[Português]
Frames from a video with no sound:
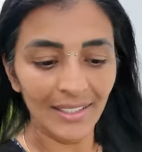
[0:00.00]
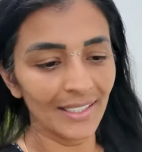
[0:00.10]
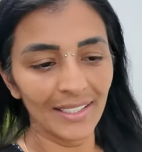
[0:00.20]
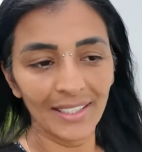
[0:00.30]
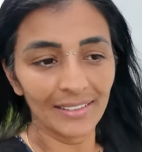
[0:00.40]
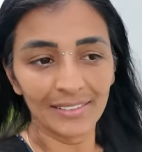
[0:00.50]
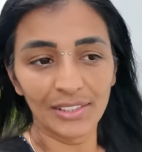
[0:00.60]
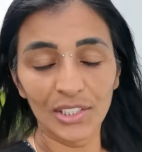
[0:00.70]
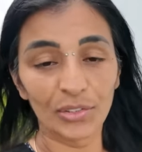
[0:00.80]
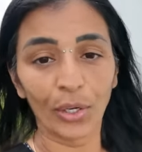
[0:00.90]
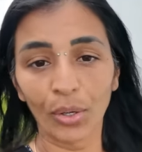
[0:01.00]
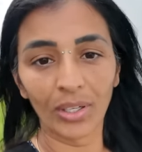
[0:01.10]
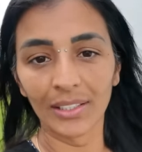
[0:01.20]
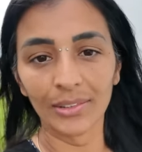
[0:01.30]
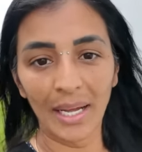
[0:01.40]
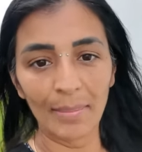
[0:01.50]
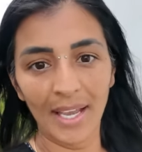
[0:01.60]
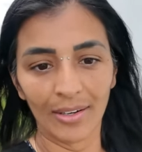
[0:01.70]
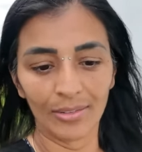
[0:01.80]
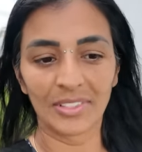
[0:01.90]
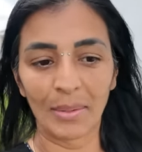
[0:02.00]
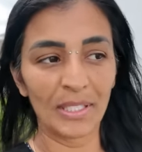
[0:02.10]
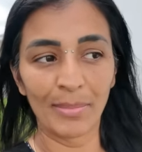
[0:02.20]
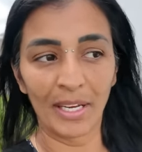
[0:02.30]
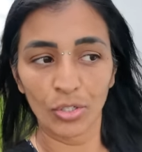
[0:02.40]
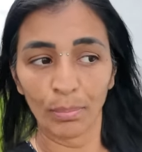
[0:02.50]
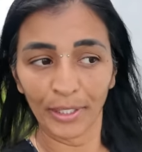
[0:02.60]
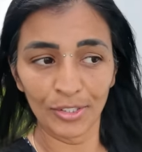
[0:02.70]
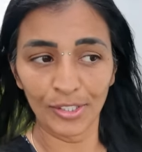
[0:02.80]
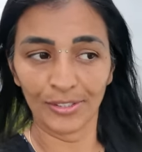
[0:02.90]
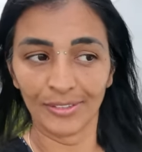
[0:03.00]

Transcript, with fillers: e isso foi colocando no caminhão. Simplesmente eu perdi.